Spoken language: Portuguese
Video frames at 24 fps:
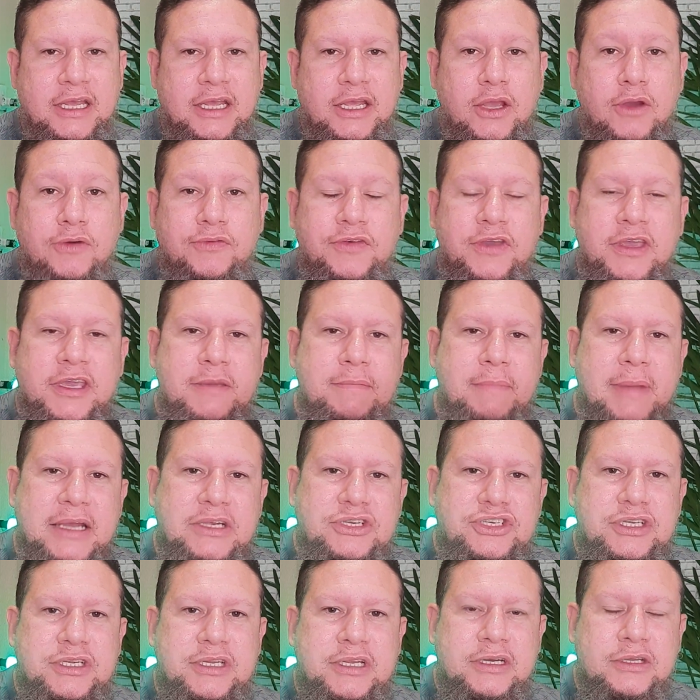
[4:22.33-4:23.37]
Eu fico
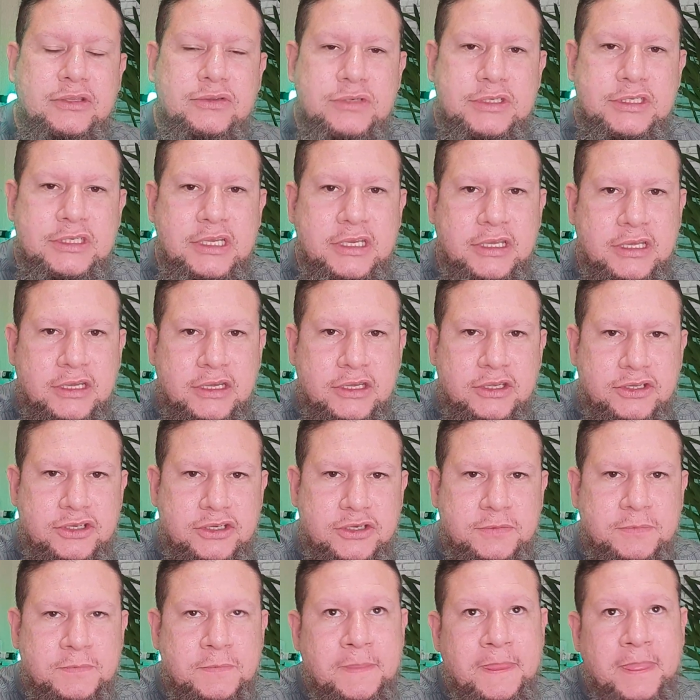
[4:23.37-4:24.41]
imaginando o
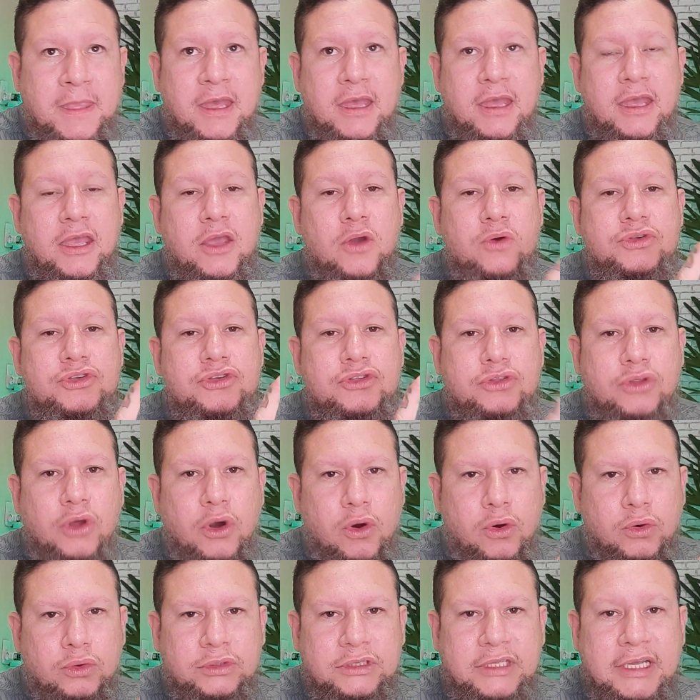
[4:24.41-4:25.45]
seguinte: eu
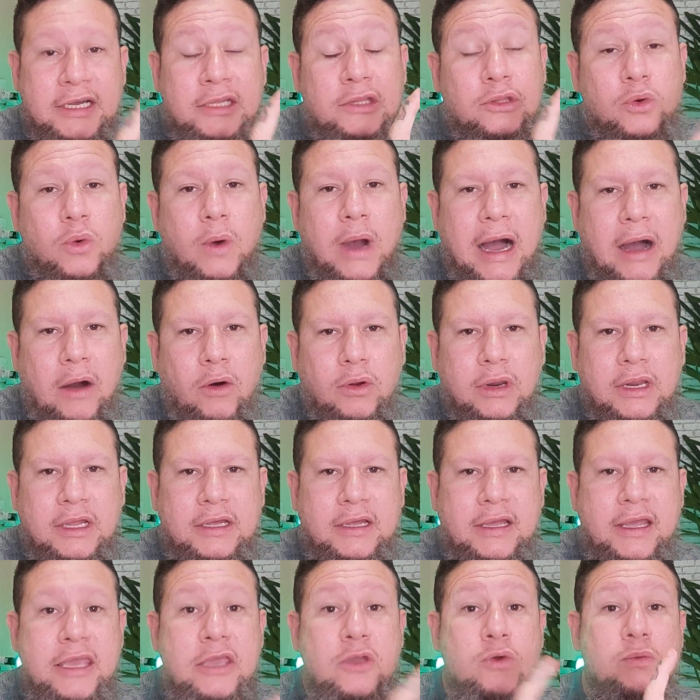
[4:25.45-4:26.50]
estou dando
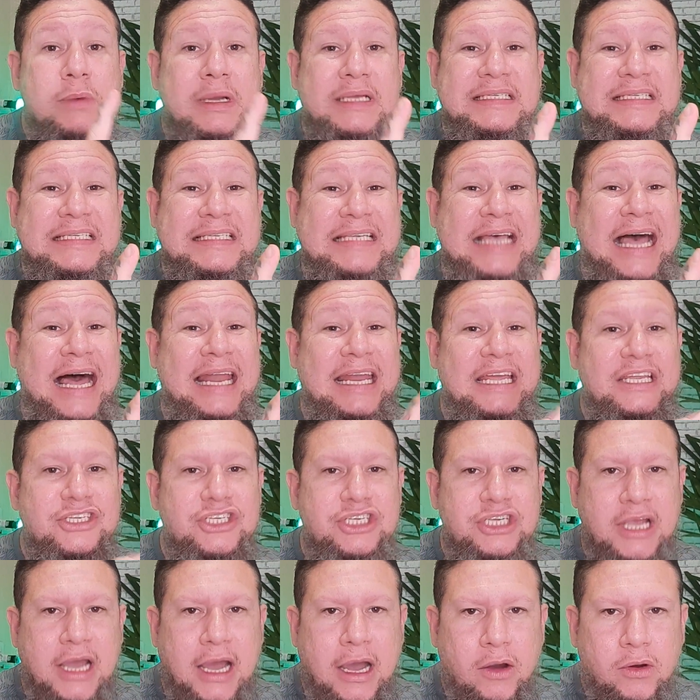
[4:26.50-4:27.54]
aula em uma sala
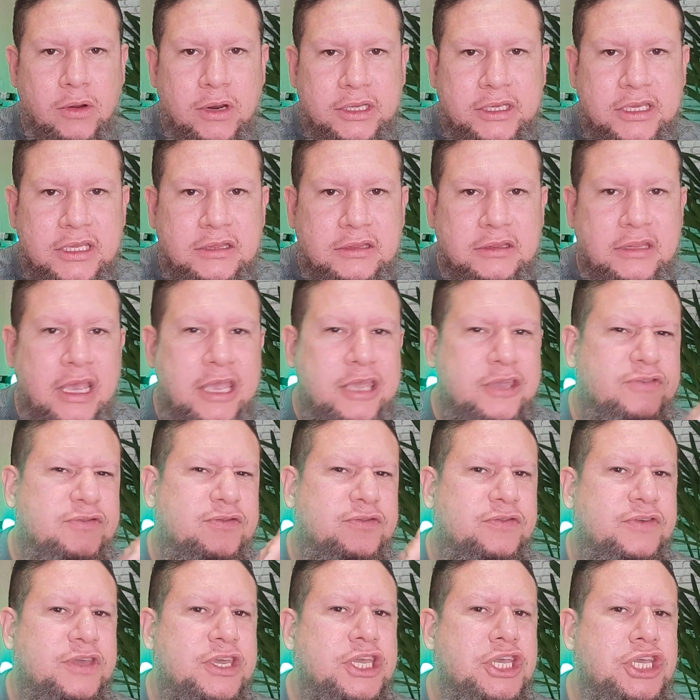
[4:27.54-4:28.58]
de aula que tem
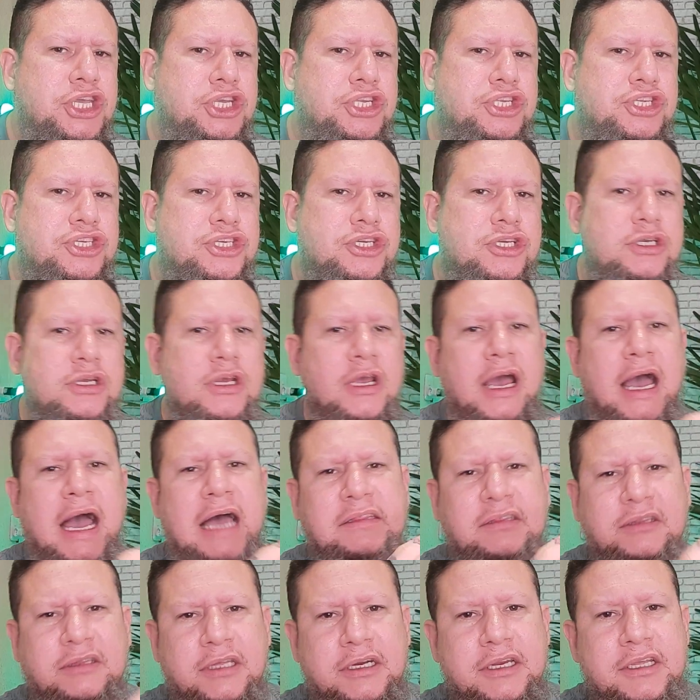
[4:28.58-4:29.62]
20 a
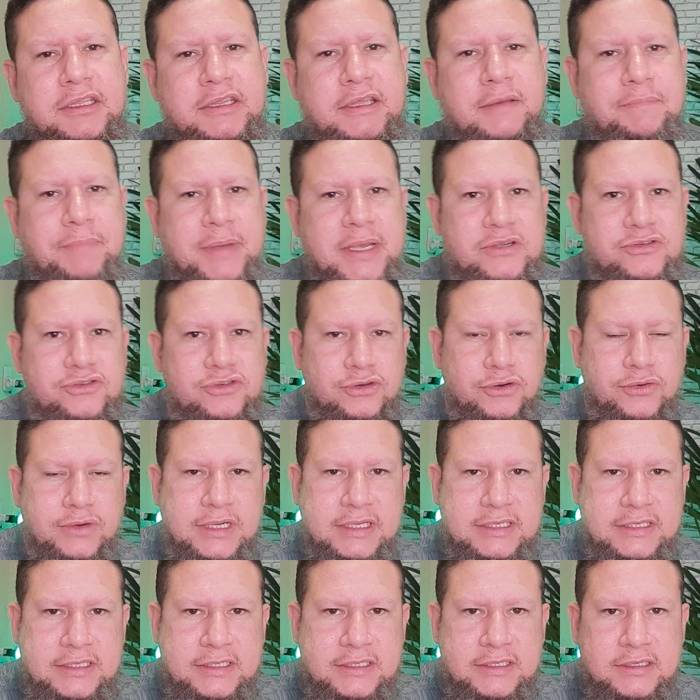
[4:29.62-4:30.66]
30
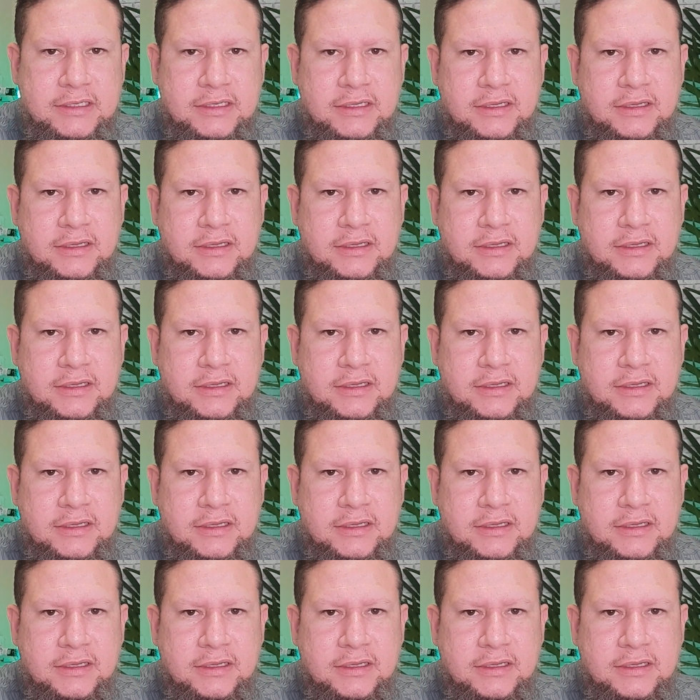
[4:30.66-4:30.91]
pessoas.